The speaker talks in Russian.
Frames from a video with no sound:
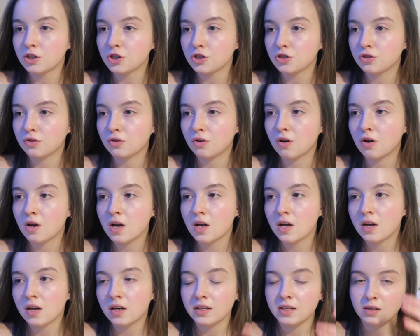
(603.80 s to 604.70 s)
тысяч, но
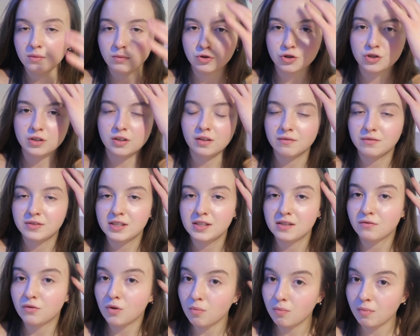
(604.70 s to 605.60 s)
я немножко там в
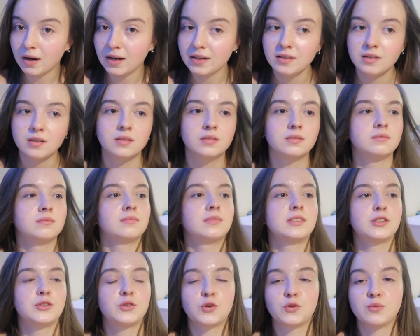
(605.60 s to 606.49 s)
теневом бане.
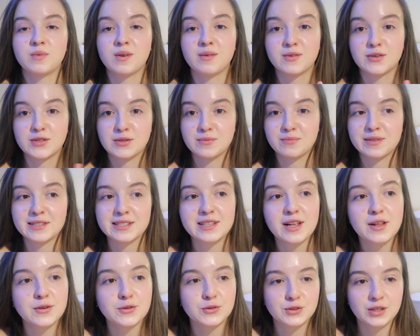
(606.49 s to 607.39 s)
Тикток меня просто
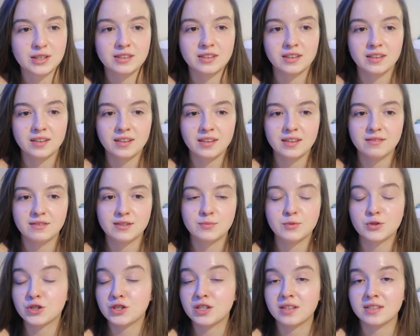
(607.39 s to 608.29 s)
послал куда-то, и,
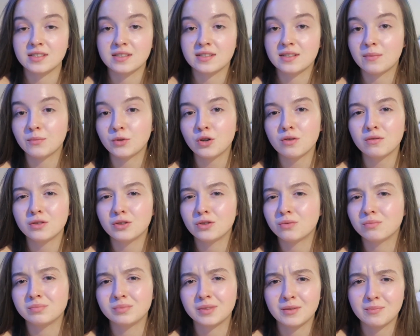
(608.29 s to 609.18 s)
возможно, я создам новый,
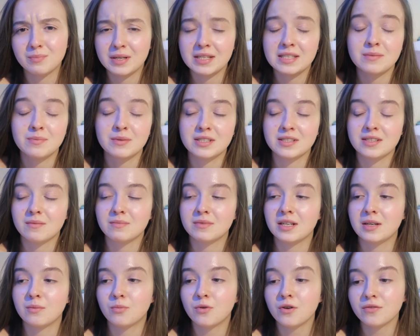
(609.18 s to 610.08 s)
но мне, в принципе, на
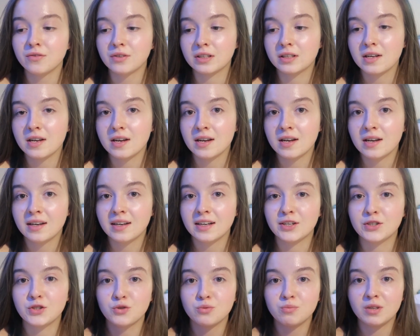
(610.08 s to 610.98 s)
самом деле пофиг.
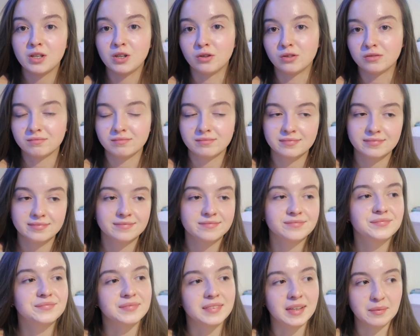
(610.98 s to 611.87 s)
Хочу миллион.
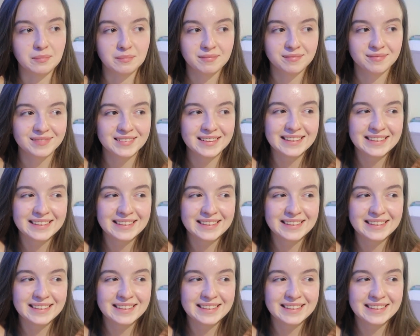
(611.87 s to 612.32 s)
Там.